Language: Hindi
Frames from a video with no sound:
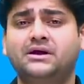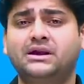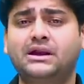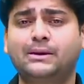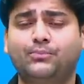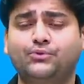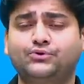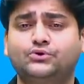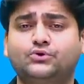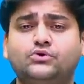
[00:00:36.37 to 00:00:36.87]
मेन
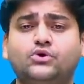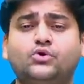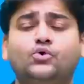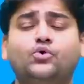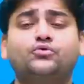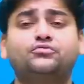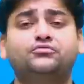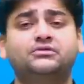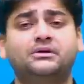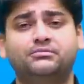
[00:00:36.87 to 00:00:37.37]
आपको जरूरी है
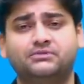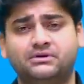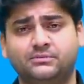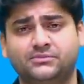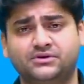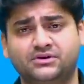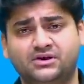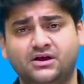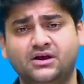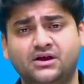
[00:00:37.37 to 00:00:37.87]
कॉन्सेप्ट
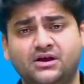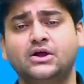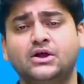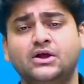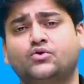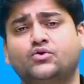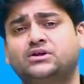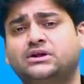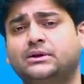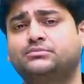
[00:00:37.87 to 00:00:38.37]
समझना
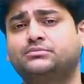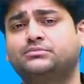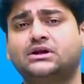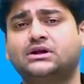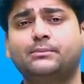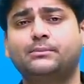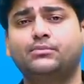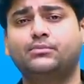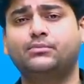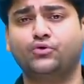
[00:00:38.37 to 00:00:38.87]
क्योंकि जब तक
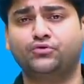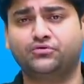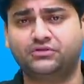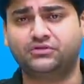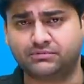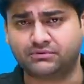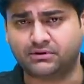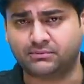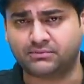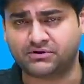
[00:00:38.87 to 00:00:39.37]
आपका
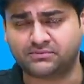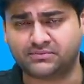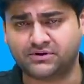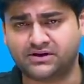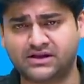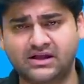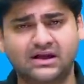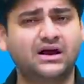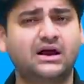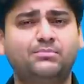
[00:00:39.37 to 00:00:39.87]
कॉन्सेप्ट समझ में
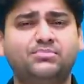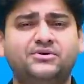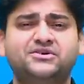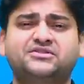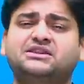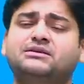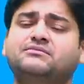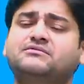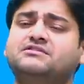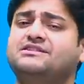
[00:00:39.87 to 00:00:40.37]
नहीं आएगा आप
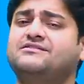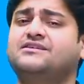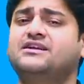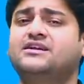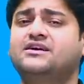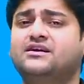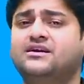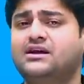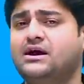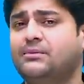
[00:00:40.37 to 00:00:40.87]
कितने भी सवाल
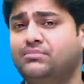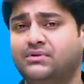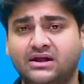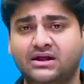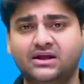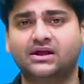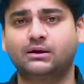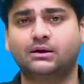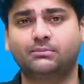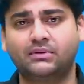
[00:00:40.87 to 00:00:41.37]
कर लें आप
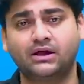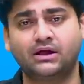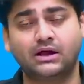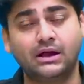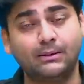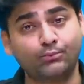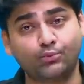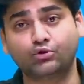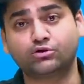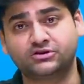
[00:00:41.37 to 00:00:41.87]
नहीं कर पाएंगे
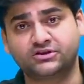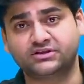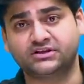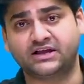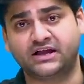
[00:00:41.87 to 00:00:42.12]
आप भूलते